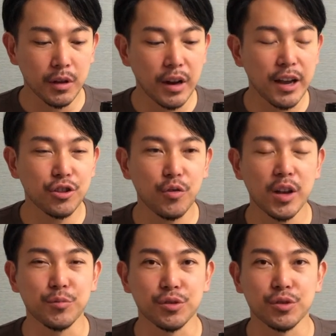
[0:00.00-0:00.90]
ラインの
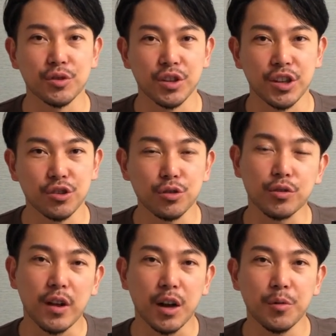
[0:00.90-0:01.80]
ワインも作ってて、ちょっ
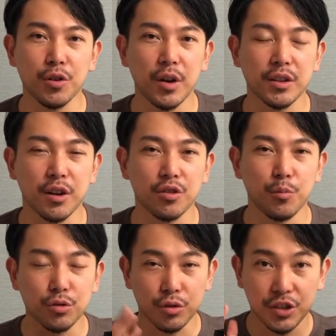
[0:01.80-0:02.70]
と高めのワインになると
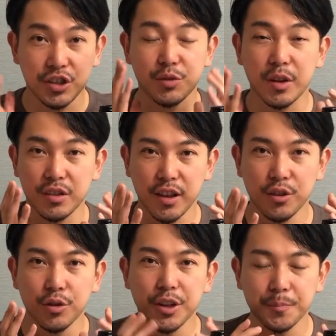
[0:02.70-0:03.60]
もっと引き締まって
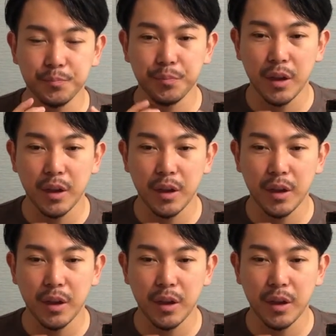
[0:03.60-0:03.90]
より